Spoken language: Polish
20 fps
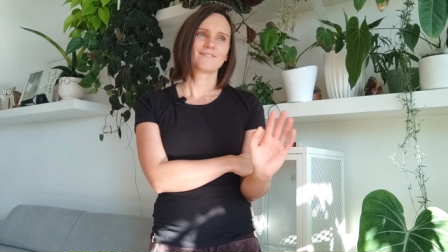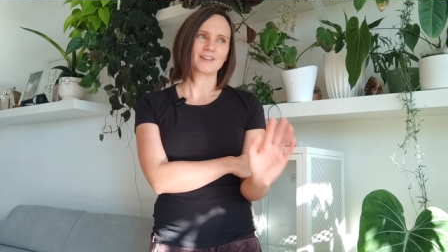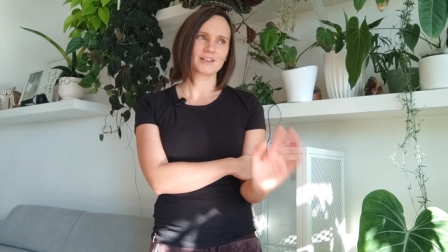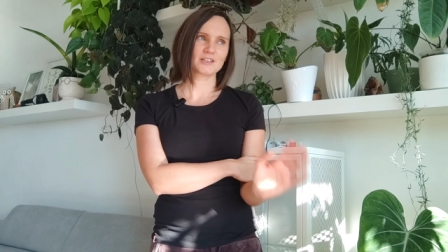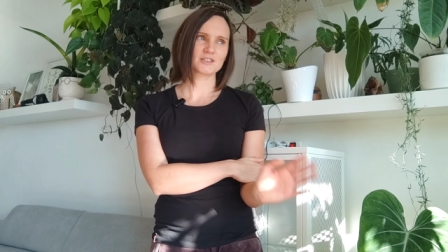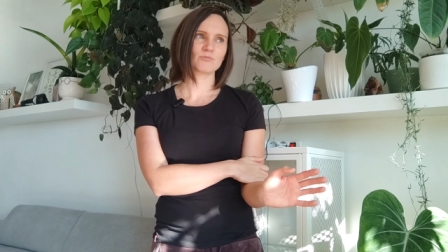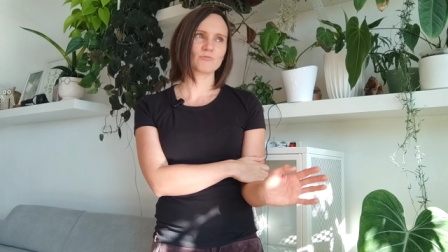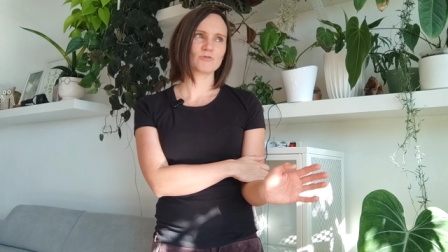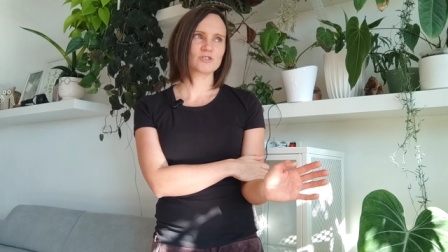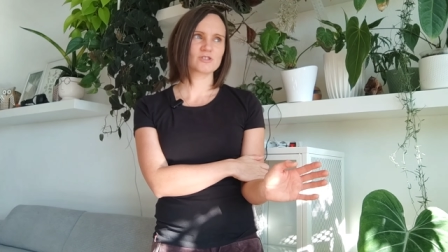
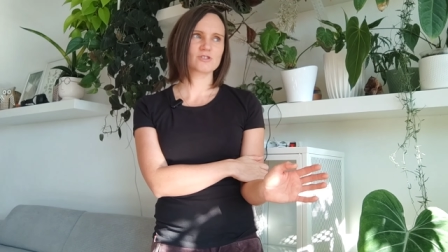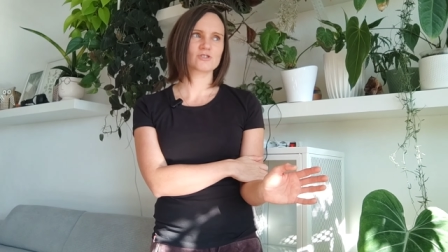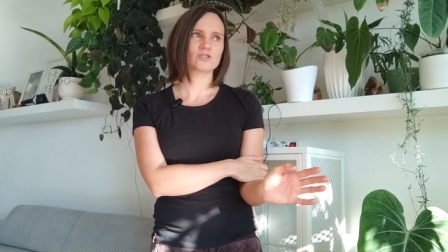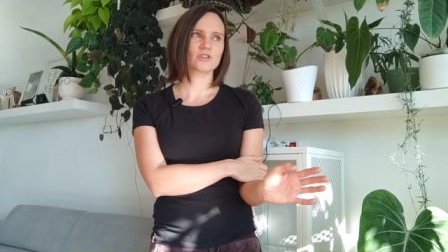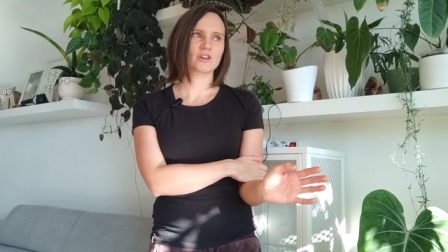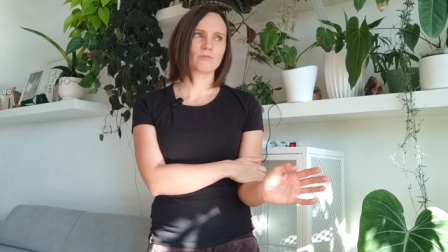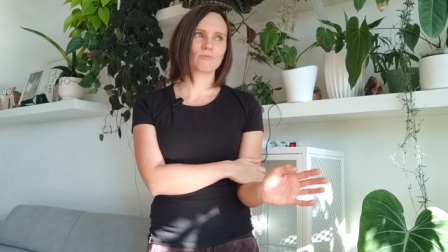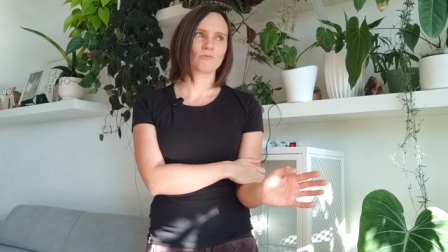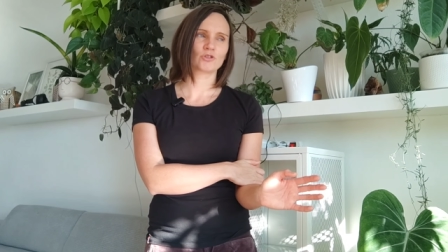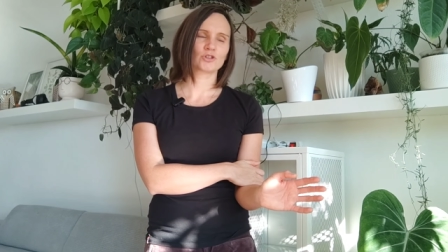Więc myślę,
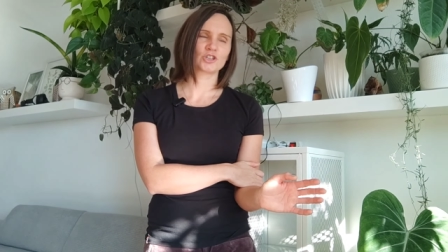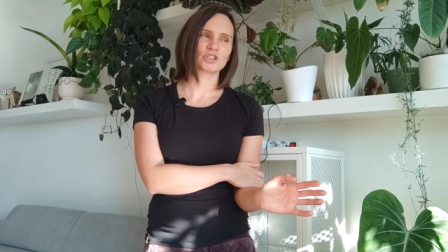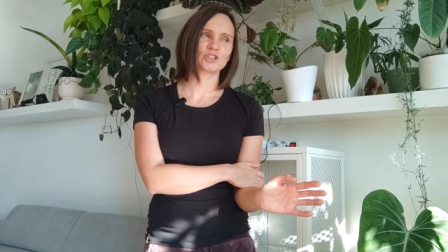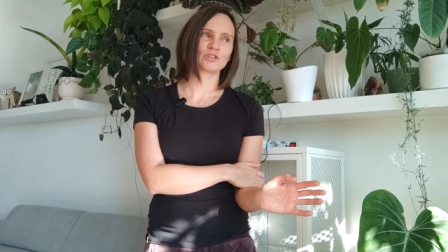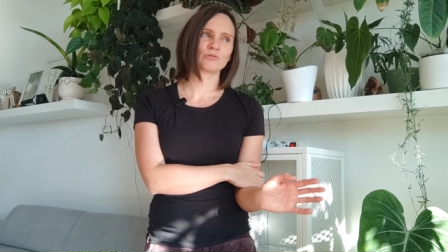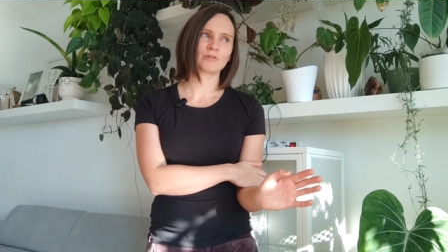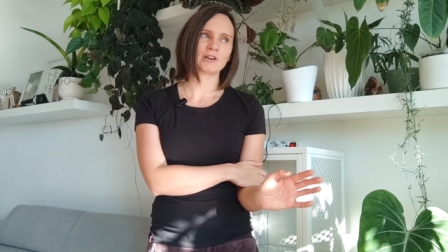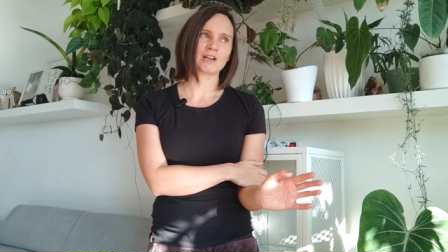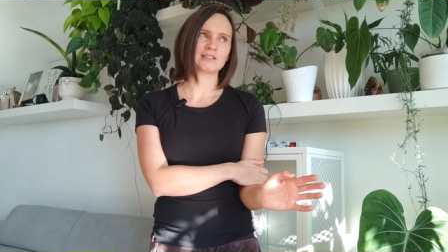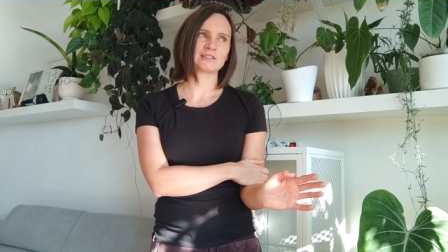że jej może
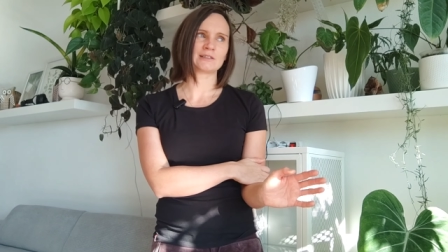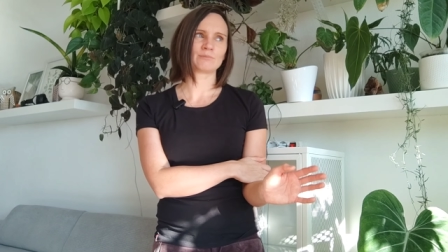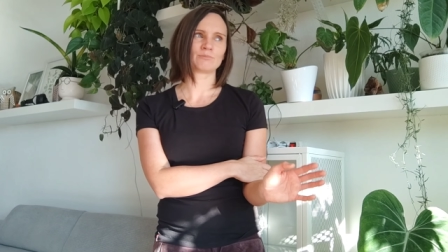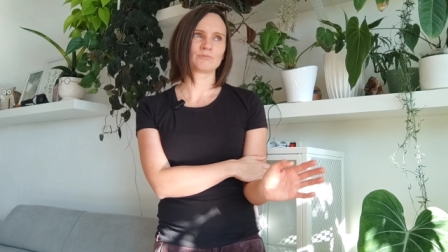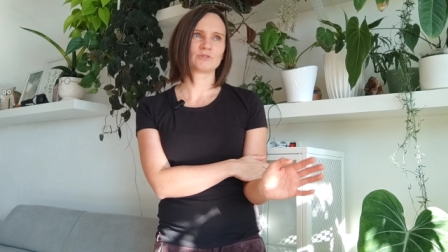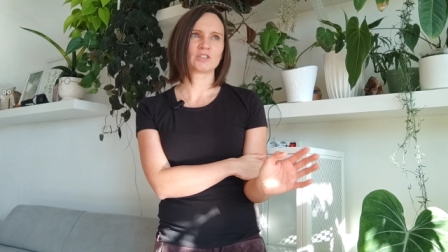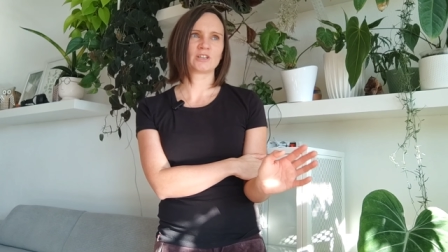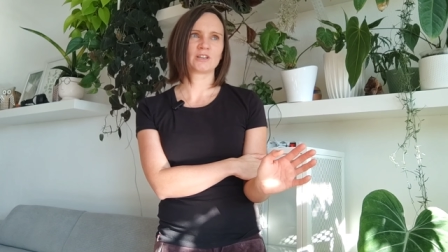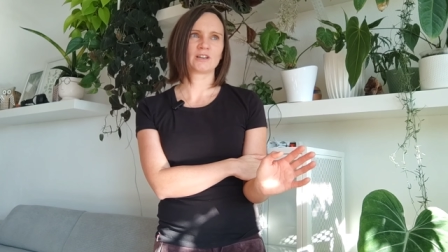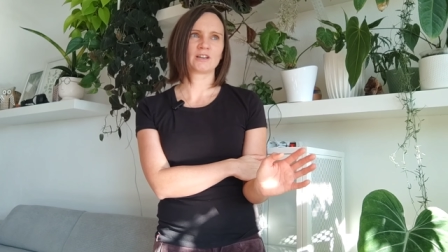tym
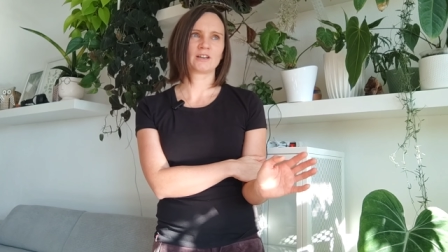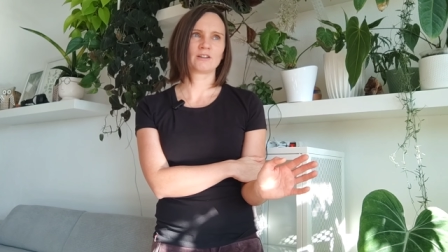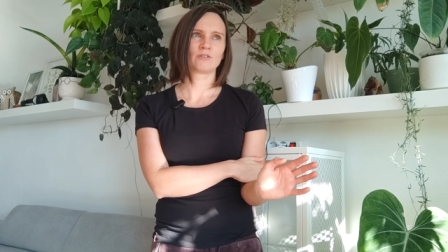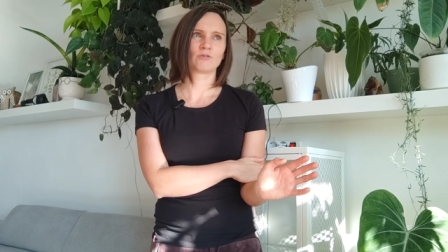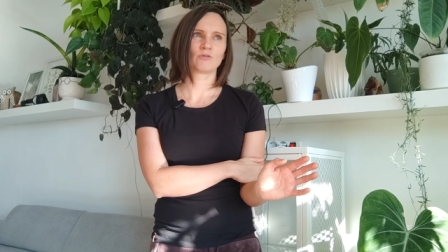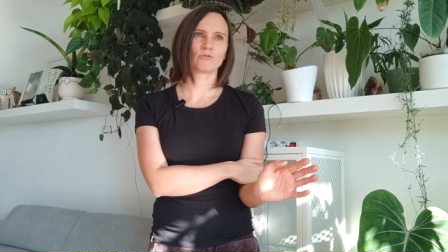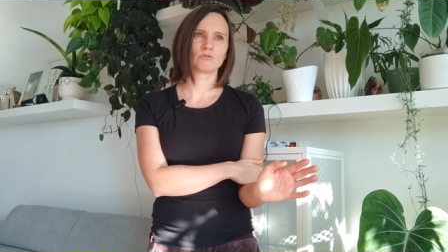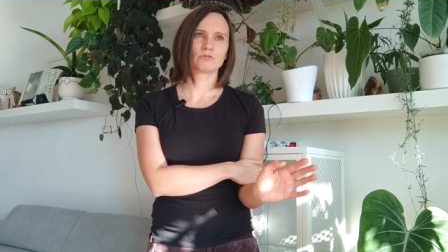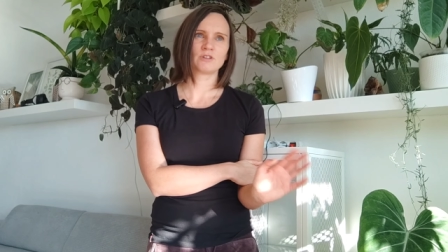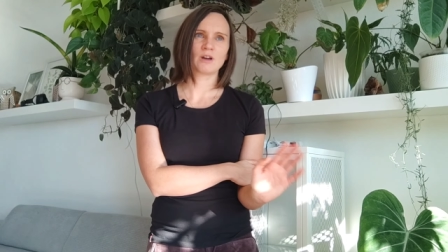razem się
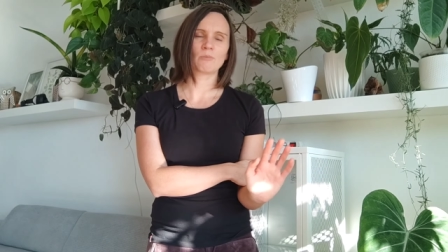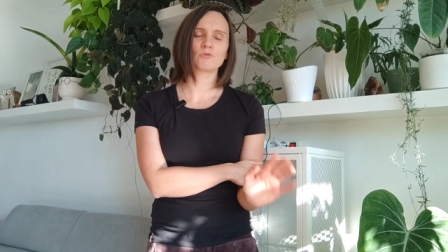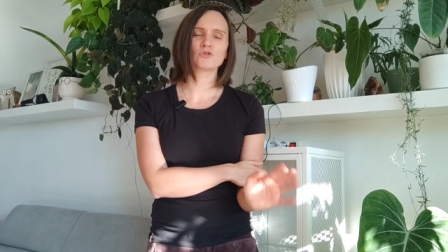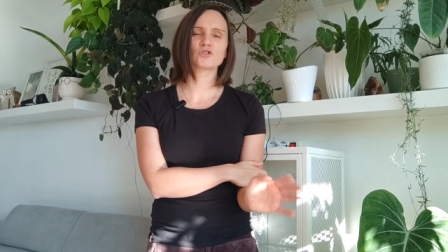uda.